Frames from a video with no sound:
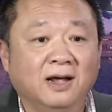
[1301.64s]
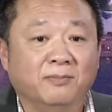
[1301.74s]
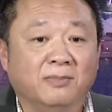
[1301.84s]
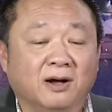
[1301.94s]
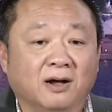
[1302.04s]

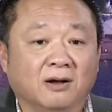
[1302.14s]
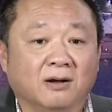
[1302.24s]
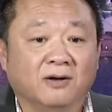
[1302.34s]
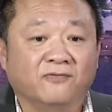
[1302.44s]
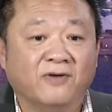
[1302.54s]
mà
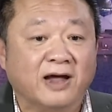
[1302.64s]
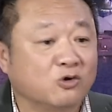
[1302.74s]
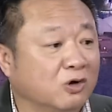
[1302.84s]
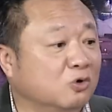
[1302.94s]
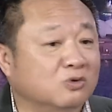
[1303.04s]
uh,
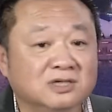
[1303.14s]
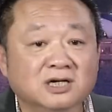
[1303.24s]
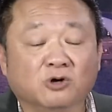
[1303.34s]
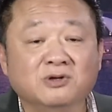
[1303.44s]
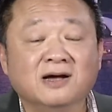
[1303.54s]
phản đối cái cuộc
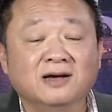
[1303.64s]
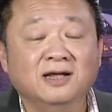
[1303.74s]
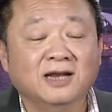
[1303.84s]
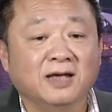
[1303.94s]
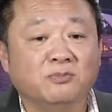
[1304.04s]
trưng cầu dân
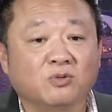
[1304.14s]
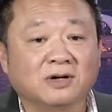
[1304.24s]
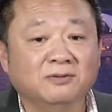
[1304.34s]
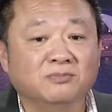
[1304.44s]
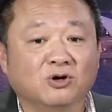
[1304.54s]
ý này một
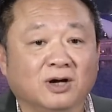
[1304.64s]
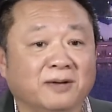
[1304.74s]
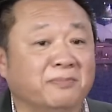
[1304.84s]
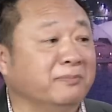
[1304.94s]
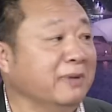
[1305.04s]
cách mà gọi
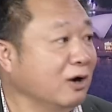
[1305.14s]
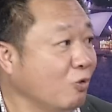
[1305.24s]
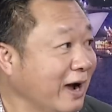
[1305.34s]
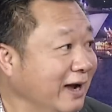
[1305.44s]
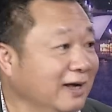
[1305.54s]
là mạnh mẽ
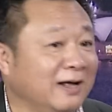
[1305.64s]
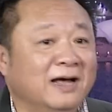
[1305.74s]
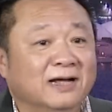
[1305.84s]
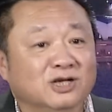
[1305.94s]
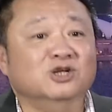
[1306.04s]
quá đó
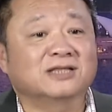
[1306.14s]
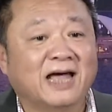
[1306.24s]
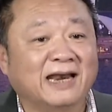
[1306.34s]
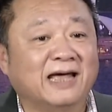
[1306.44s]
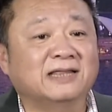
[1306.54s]
thì người
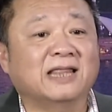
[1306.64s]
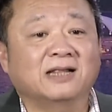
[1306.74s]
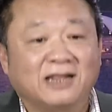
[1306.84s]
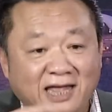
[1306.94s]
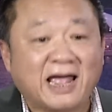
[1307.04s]
ta lại
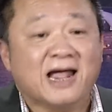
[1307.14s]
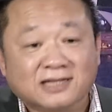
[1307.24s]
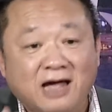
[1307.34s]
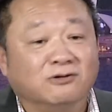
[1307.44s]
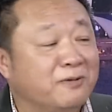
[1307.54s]
lại
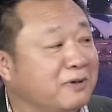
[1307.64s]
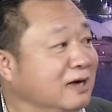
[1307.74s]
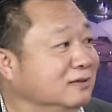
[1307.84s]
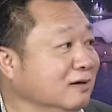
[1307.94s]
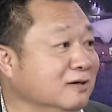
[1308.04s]
càng tạo thêm cái
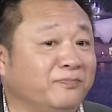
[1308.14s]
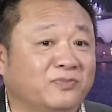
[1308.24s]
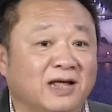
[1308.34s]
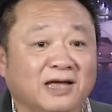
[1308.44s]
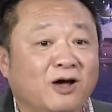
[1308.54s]
ấn tượng
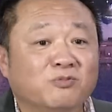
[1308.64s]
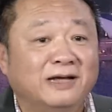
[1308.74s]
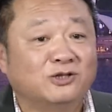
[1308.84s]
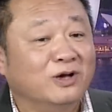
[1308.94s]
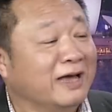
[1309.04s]
là cái ông
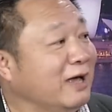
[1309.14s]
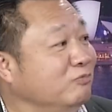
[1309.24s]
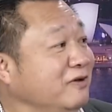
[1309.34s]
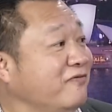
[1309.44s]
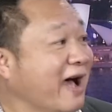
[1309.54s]
này tối ngày
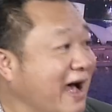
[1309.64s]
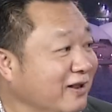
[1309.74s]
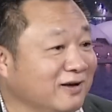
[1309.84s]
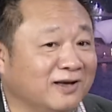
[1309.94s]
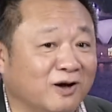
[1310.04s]
ông chỉ
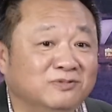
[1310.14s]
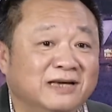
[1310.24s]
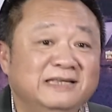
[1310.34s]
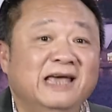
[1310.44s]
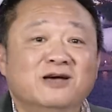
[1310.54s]
phá thôi ông
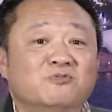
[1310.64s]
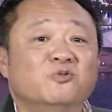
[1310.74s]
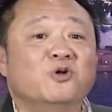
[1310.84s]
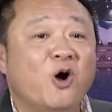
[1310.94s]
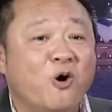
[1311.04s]
cái gì ông
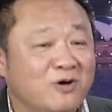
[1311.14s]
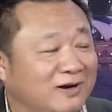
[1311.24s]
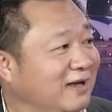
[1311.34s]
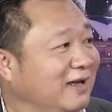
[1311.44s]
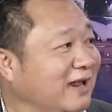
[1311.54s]
cũng nô á
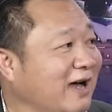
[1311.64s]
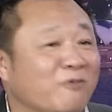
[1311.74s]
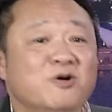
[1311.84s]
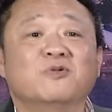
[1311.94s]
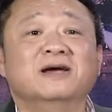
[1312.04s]

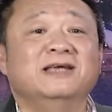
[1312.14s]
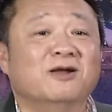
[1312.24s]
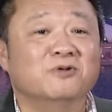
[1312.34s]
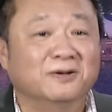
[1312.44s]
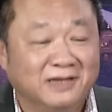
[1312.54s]
ông không có gì
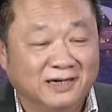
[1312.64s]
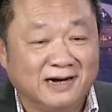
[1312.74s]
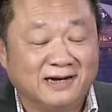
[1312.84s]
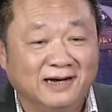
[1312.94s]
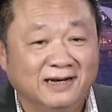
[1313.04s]
đóng góp tích
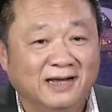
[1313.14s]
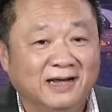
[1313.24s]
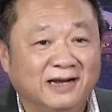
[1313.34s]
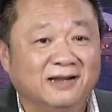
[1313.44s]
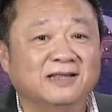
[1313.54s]
cực hết
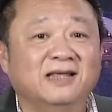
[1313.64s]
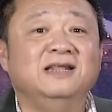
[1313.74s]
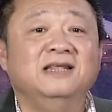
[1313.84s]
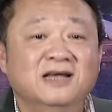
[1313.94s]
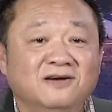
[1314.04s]
đó
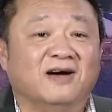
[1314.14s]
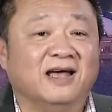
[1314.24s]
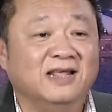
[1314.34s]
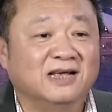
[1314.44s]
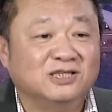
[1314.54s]
thì như
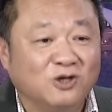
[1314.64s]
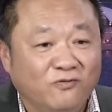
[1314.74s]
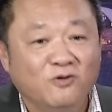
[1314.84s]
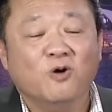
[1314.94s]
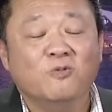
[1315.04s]
vậy thì cái
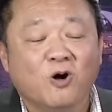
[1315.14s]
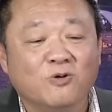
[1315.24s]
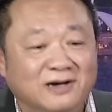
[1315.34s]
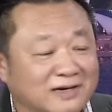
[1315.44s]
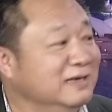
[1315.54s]
số phiếu ủng
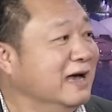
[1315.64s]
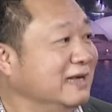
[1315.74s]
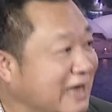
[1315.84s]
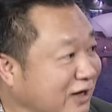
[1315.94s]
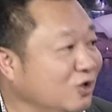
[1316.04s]
hộ cử
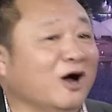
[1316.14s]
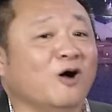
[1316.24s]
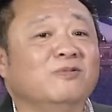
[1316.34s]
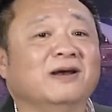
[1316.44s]
nhân dành cho ổng